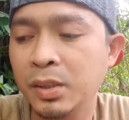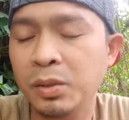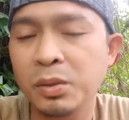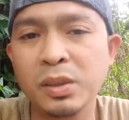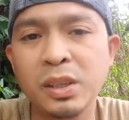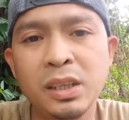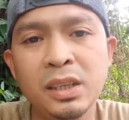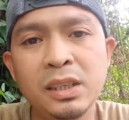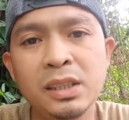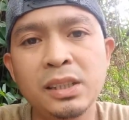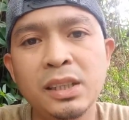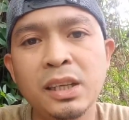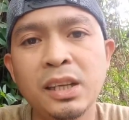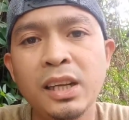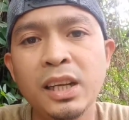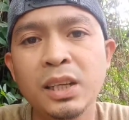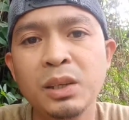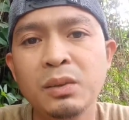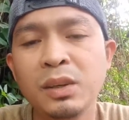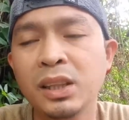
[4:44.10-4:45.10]
So nag-iisa
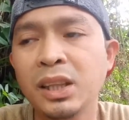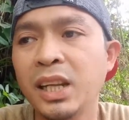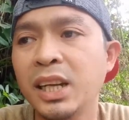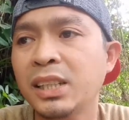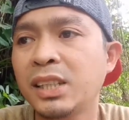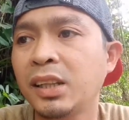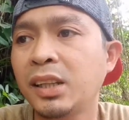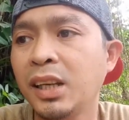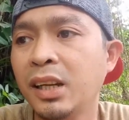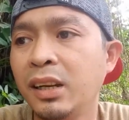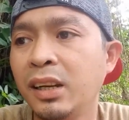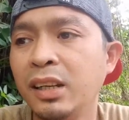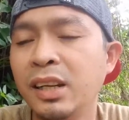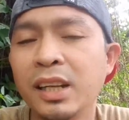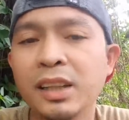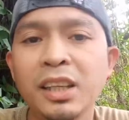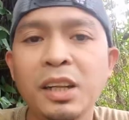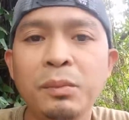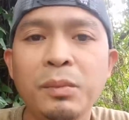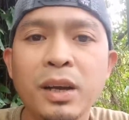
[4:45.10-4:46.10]
na lang yung natira sa tikling
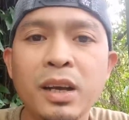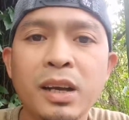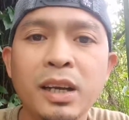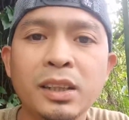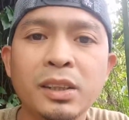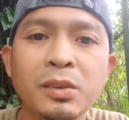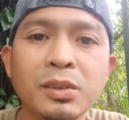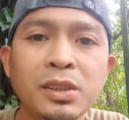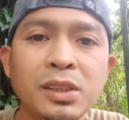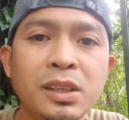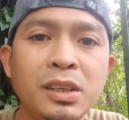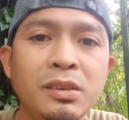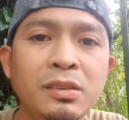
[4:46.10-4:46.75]
natin mga katoks